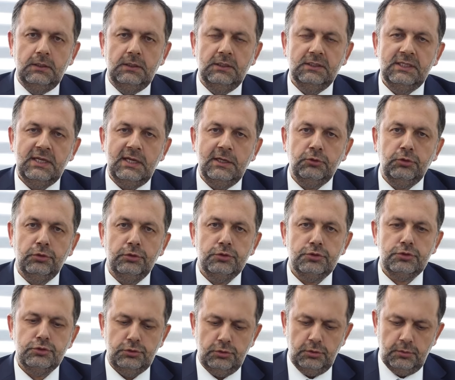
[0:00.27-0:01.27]
Gıda
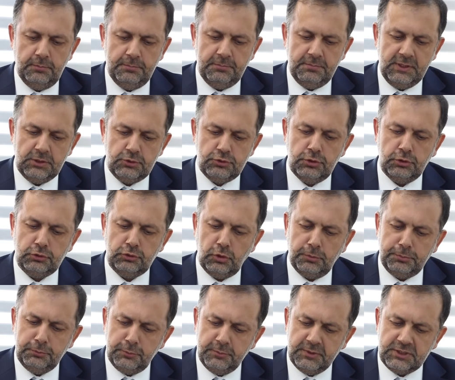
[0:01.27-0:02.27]
konusu birçok
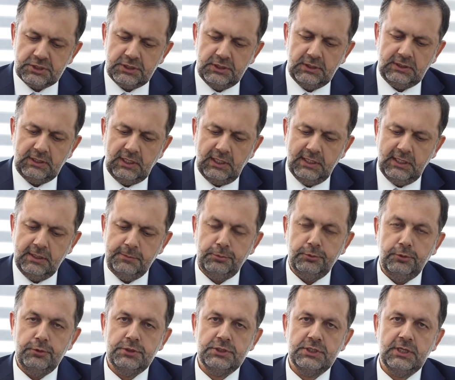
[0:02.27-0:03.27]
toplum için tarih
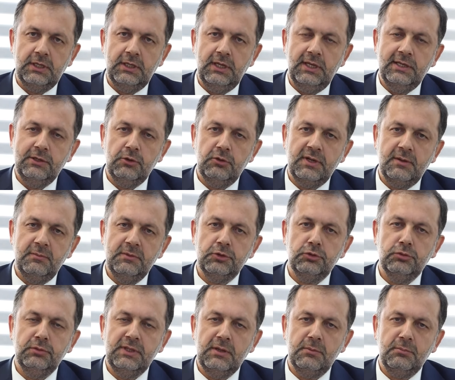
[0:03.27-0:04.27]
boyunca en önemli
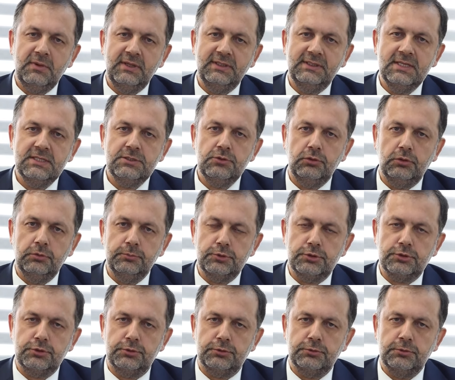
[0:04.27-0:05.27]
gündem maddesi
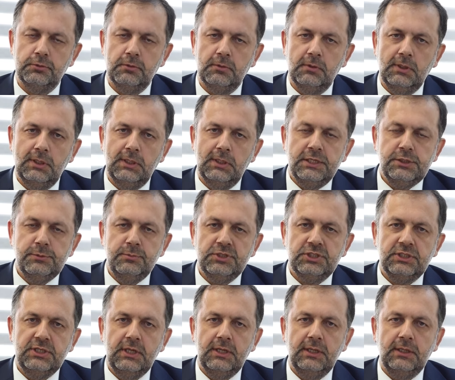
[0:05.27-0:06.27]
olmuştur.
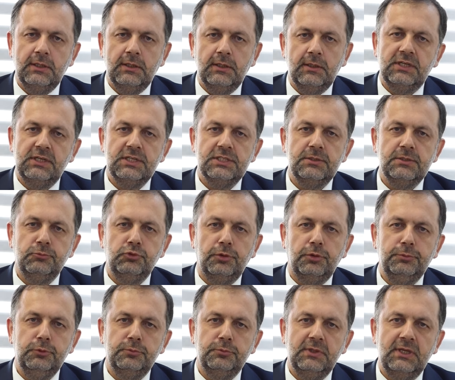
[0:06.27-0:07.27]
Geçmişte bir kısım
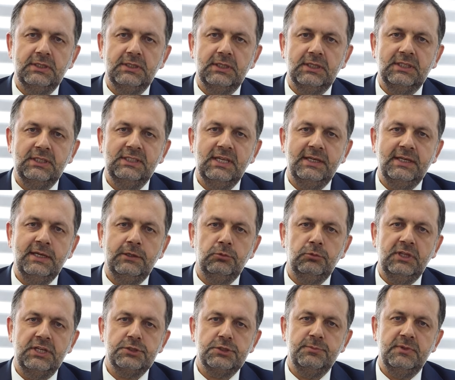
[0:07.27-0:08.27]
toplumlar gıdaya
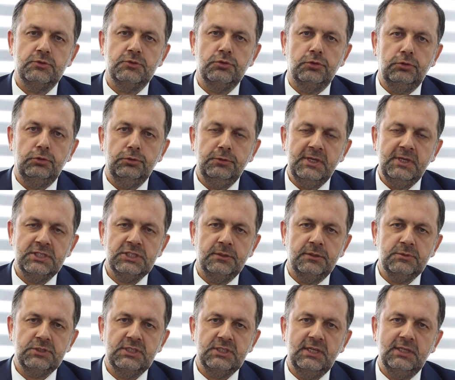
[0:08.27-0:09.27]
ulaşma zorluğu
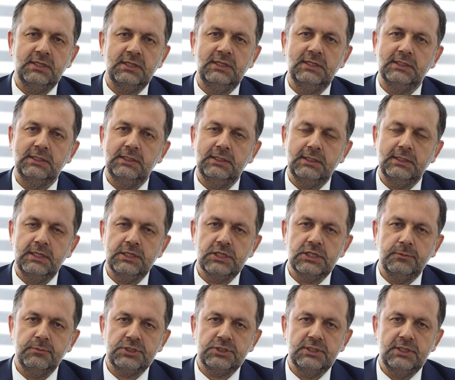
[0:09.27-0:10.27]
yaşamışlar, kıtlık
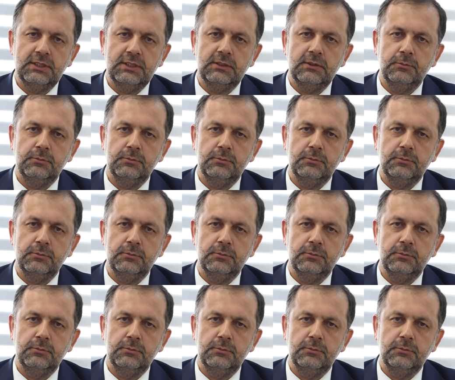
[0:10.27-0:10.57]
yaşamışlar.